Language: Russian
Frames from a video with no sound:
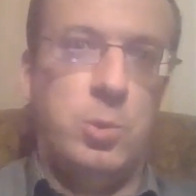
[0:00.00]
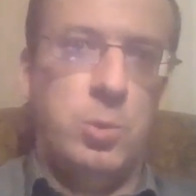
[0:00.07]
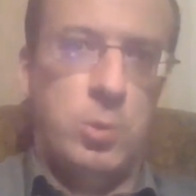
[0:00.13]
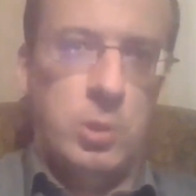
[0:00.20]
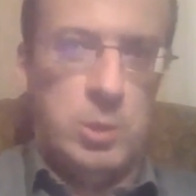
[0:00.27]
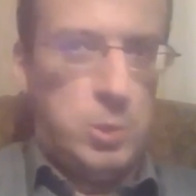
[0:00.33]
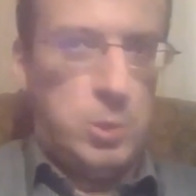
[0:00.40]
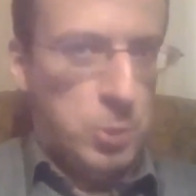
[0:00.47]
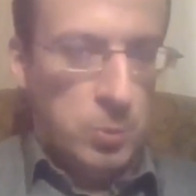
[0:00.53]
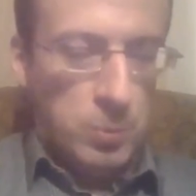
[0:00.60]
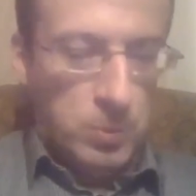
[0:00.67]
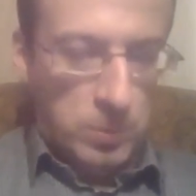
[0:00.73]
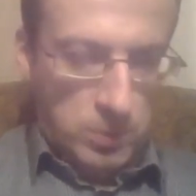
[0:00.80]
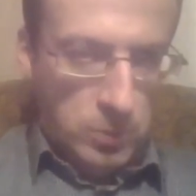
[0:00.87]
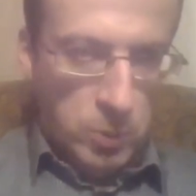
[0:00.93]
то, о
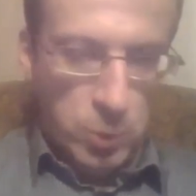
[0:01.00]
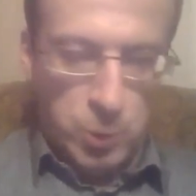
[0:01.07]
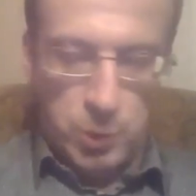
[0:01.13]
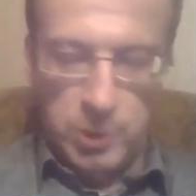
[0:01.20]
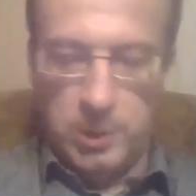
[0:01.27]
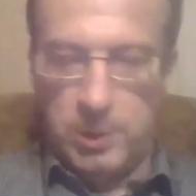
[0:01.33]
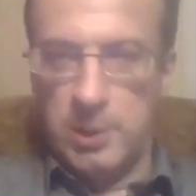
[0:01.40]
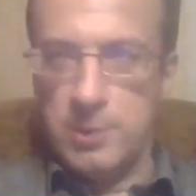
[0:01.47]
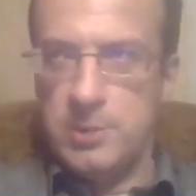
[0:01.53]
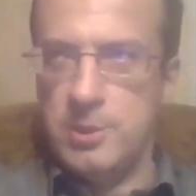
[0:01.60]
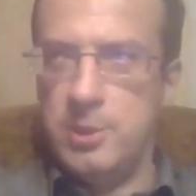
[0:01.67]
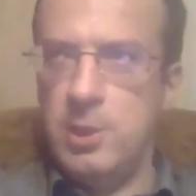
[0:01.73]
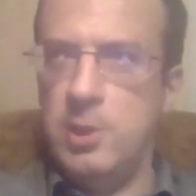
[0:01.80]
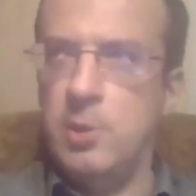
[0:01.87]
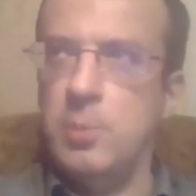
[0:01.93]
чем мы уже и так
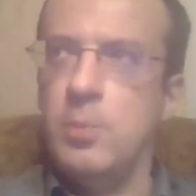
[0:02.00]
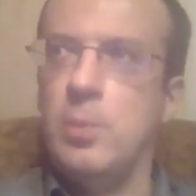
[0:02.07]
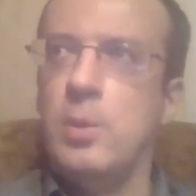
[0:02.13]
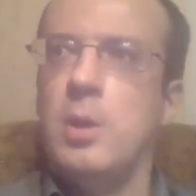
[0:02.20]
знаем.